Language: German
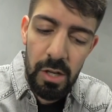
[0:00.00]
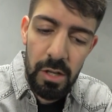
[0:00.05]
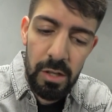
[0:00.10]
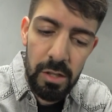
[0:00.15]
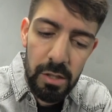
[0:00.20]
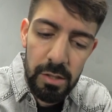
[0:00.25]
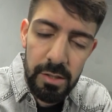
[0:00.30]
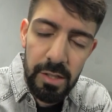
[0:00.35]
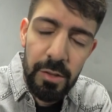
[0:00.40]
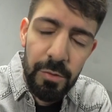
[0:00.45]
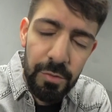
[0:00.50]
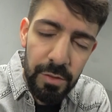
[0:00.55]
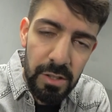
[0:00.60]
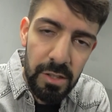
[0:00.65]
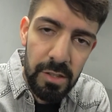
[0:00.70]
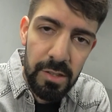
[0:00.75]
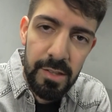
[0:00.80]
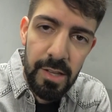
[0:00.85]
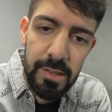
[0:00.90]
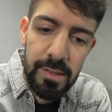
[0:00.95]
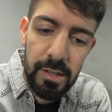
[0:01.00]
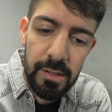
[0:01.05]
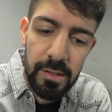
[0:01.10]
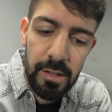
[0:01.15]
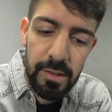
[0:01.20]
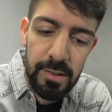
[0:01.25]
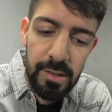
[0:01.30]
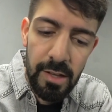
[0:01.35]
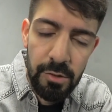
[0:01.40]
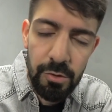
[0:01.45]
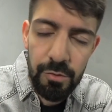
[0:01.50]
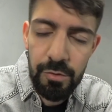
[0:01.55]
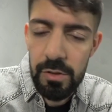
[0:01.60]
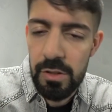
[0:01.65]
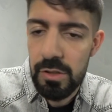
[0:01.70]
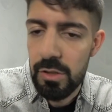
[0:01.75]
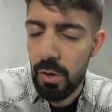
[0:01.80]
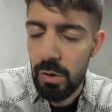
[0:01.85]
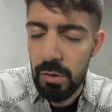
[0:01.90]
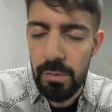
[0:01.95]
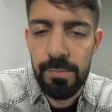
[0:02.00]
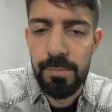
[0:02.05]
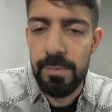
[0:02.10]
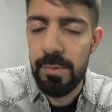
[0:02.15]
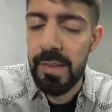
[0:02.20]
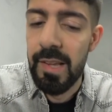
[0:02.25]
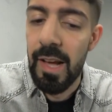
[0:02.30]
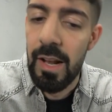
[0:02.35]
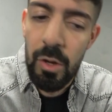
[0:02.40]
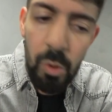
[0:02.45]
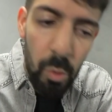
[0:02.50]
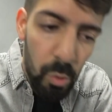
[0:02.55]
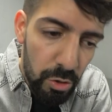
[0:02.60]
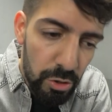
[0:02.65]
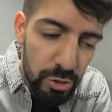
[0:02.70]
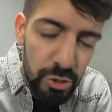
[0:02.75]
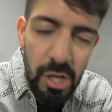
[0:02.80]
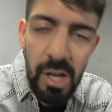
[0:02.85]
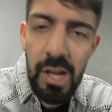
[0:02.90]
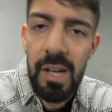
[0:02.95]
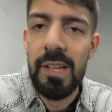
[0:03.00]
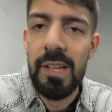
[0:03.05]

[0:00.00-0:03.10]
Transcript: Äh, das finde ich sehr, sehr interessant und finde ich auch sehr logisch.